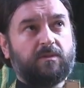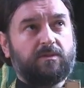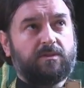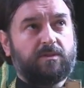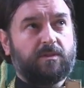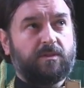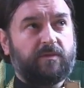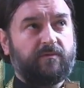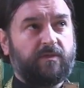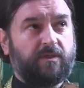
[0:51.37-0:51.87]

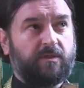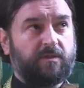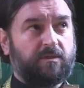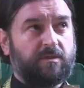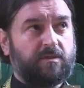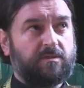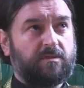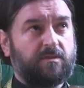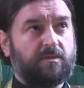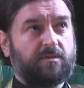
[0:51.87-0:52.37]
человеке,
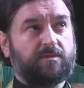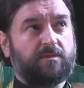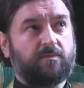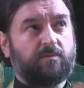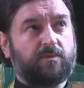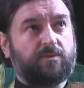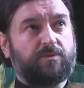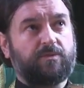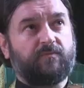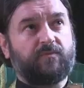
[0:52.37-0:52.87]

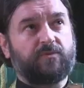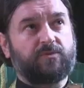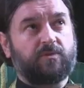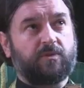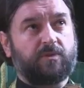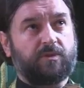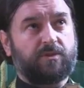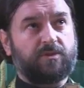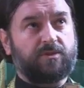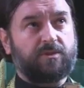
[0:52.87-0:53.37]
достигшем очень
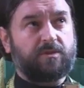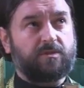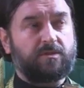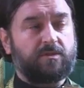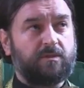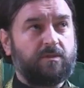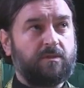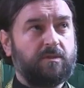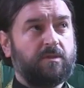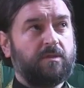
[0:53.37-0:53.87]
высокой
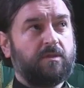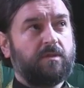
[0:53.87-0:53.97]
жизни,